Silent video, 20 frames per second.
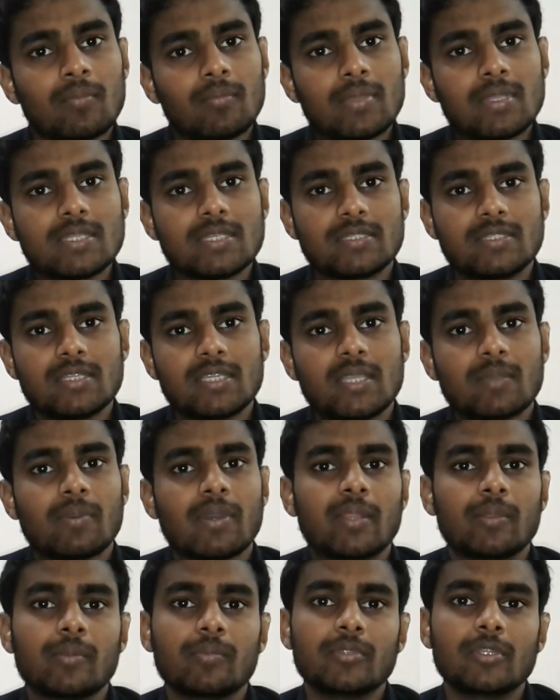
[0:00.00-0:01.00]
मैं इसी के
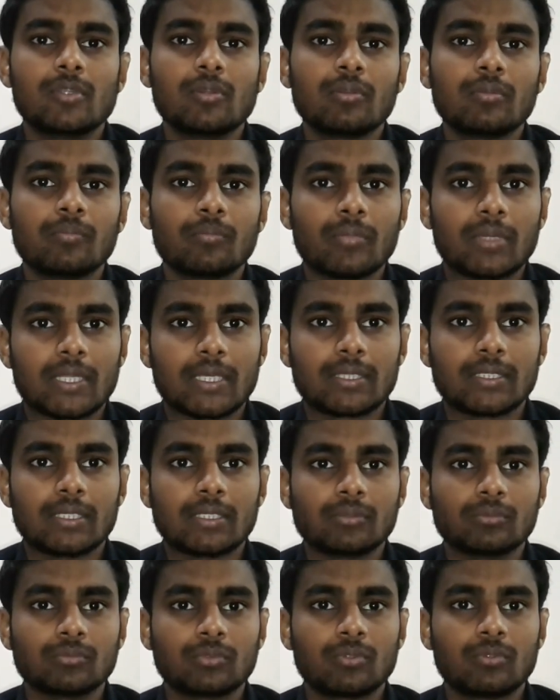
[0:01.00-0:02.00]
बारे में वीडियो बनाता
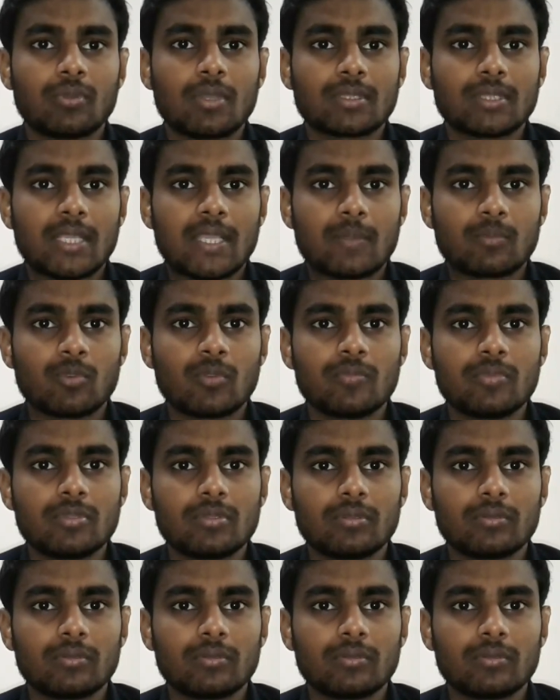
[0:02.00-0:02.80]
हूँ तो आता है आपको